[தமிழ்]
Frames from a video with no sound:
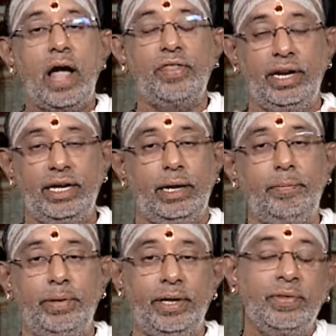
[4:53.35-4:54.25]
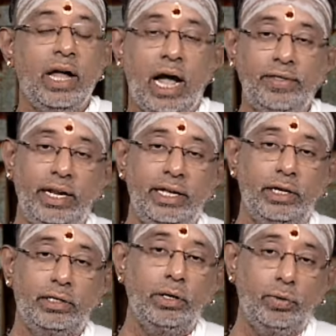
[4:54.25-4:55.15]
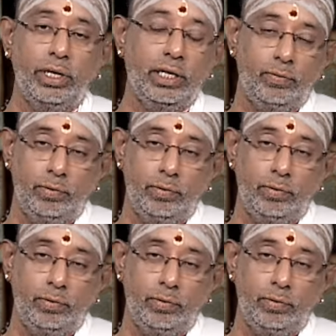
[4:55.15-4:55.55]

அதனை நம்பி அதில் இருக்கக்கூடிய